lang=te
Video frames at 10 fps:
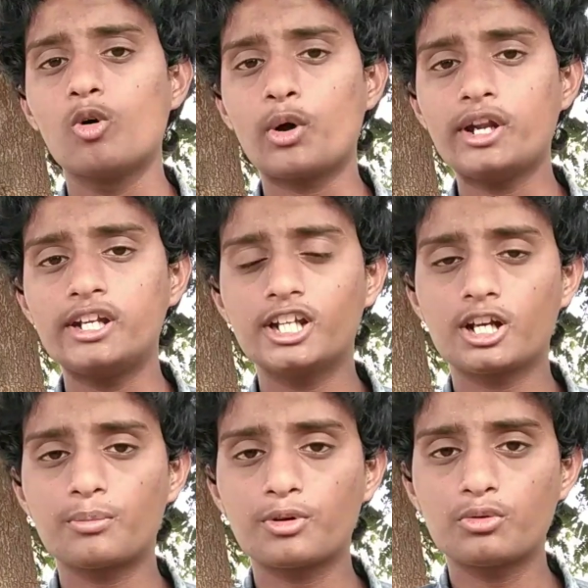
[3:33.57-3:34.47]
ఓవర్ హీట్
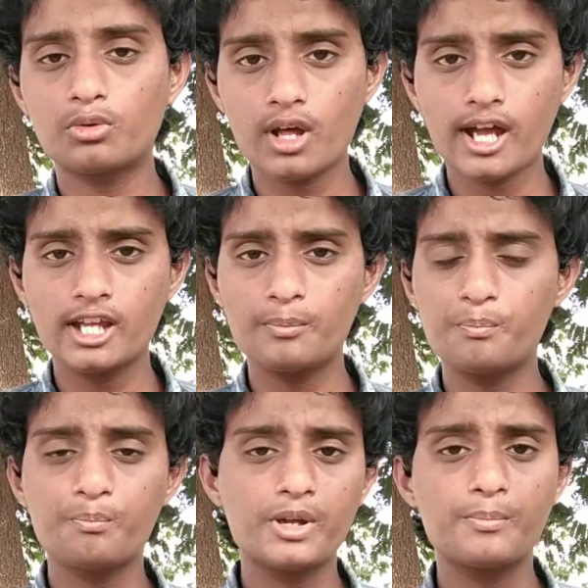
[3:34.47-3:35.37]
అయినప్పుడు కూడా ఈ
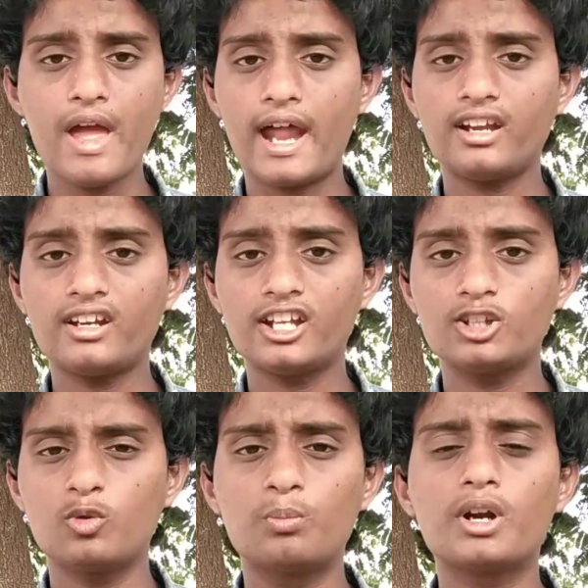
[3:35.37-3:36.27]
మీ బ్యాటరీ
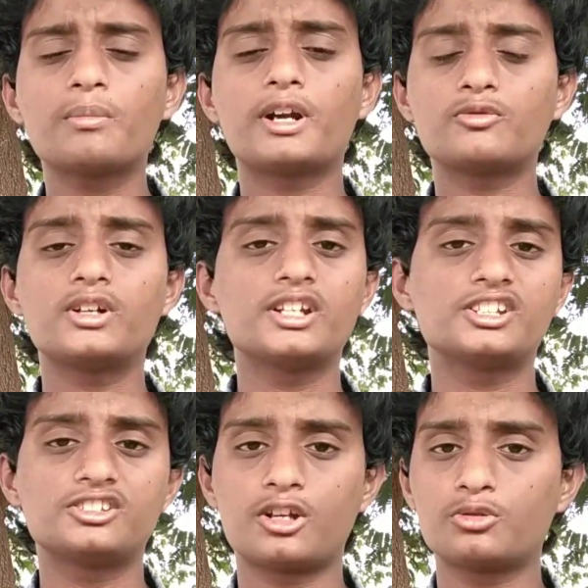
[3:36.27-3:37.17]
అయితే ఉబ్బడం
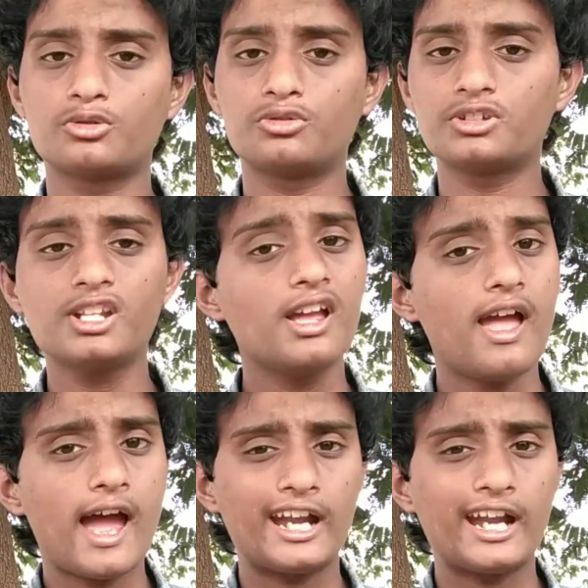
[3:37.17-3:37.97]
అటువంటివి అయితే జరుగుతుంటుంది